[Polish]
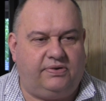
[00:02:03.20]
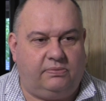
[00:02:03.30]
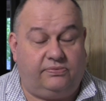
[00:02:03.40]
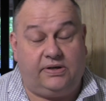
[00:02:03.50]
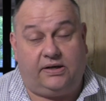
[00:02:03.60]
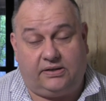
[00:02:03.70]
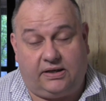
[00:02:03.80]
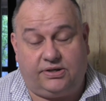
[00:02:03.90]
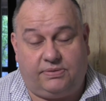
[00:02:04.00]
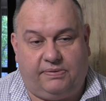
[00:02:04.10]
filmów, no ale
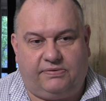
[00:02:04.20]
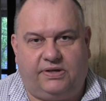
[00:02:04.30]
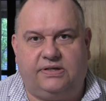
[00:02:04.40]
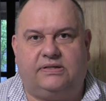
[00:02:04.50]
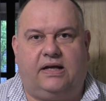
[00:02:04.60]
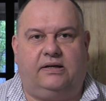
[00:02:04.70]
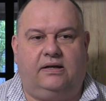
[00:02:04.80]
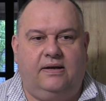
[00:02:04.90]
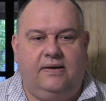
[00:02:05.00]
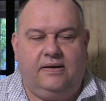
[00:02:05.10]
tak się pewnie nie stanie,
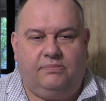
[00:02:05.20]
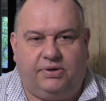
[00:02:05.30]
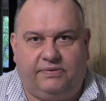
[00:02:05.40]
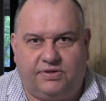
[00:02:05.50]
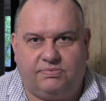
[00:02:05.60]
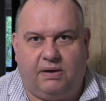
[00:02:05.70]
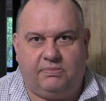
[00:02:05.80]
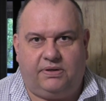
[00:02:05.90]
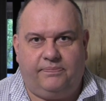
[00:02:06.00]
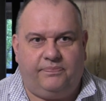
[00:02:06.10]
ponieważ
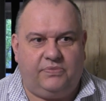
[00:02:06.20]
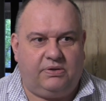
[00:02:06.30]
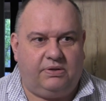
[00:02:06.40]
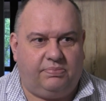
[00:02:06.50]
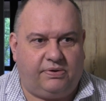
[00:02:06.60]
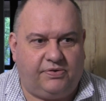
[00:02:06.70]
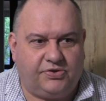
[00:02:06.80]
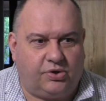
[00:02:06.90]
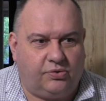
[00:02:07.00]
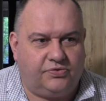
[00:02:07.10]
mamy y,
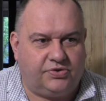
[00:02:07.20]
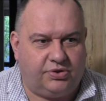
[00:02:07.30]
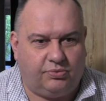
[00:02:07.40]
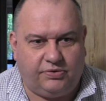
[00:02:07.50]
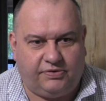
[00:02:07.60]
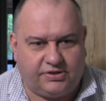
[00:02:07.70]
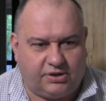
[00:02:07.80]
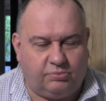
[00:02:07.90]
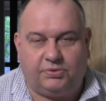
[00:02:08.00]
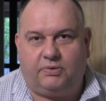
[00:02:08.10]
profesorów z
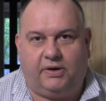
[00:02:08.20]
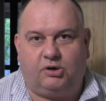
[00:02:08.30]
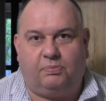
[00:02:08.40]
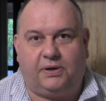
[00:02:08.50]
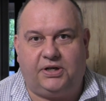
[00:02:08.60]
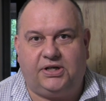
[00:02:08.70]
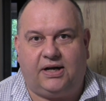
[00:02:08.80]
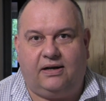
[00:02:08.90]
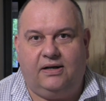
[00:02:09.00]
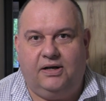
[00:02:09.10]
Uniwersytetu Mikołaja
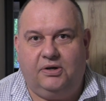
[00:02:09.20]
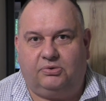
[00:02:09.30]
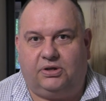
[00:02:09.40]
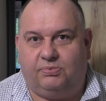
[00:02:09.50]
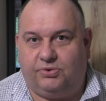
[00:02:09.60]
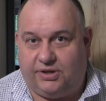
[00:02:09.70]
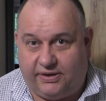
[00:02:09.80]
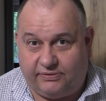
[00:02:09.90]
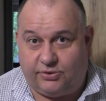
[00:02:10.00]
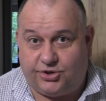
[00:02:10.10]
Kopernika, który był
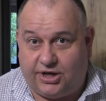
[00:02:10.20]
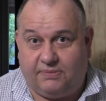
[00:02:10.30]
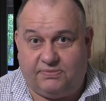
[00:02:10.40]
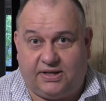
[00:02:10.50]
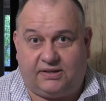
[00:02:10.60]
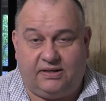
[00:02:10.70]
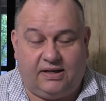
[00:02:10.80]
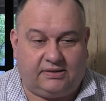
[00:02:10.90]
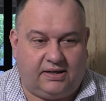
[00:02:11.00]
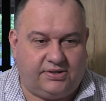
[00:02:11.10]
niedawno 700,
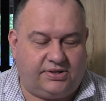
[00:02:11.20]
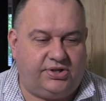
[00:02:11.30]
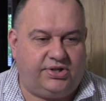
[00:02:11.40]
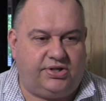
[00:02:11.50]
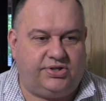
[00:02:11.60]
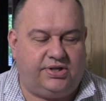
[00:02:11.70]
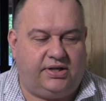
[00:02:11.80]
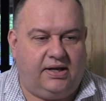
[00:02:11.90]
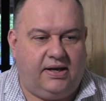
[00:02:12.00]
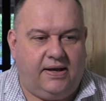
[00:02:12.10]
a teraz jest tysięczny.
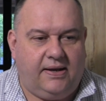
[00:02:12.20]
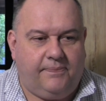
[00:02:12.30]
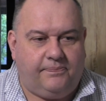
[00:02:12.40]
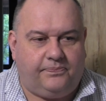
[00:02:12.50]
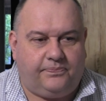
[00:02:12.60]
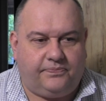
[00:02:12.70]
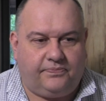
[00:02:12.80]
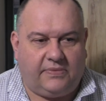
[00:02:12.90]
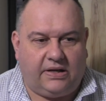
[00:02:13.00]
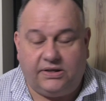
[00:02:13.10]
Mm,
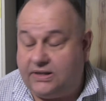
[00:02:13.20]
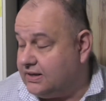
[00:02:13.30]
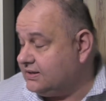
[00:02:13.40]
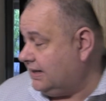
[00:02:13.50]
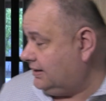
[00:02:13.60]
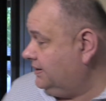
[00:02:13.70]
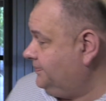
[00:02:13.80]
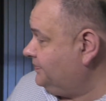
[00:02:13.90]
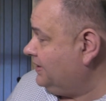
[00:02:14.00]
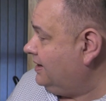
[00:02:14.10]
i teraz tak.
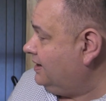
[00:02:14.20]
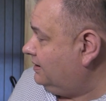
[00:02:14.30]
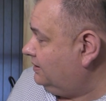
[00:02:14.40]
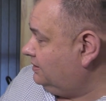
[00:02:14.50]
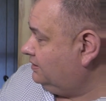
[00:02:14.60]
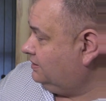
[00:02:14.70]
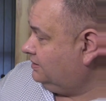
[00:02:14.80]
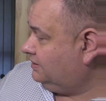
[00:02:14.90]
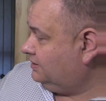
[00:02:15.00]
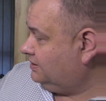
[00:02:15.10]

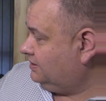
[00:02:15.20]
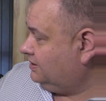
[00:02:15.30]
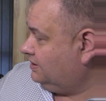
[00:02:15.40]
Y,